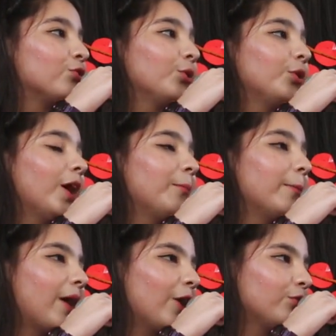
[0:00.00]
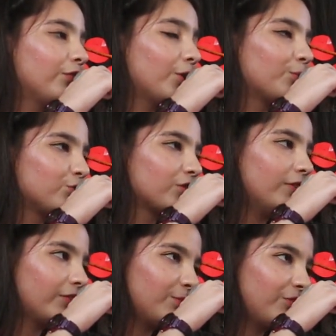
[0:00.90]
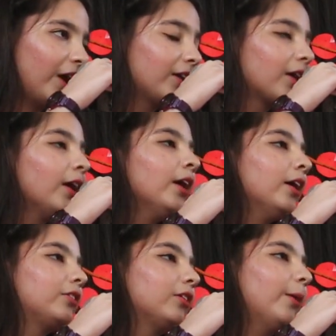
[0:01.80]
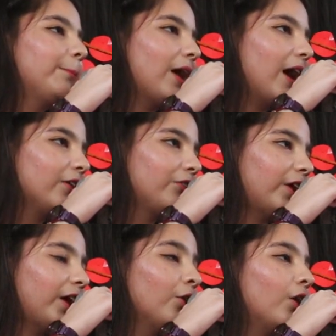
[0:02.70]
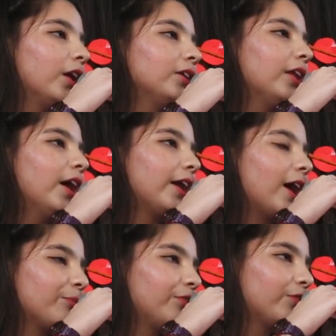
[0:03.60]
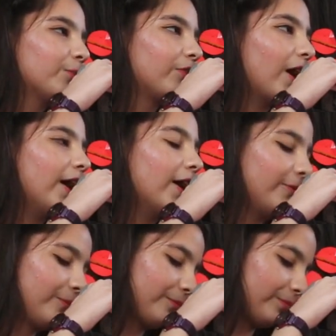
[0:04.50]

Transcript: जिन्होंने हमें बायो जैसा मुश्किल सब्जेक्ट इतने प्यार से और इतने आराम से समझाया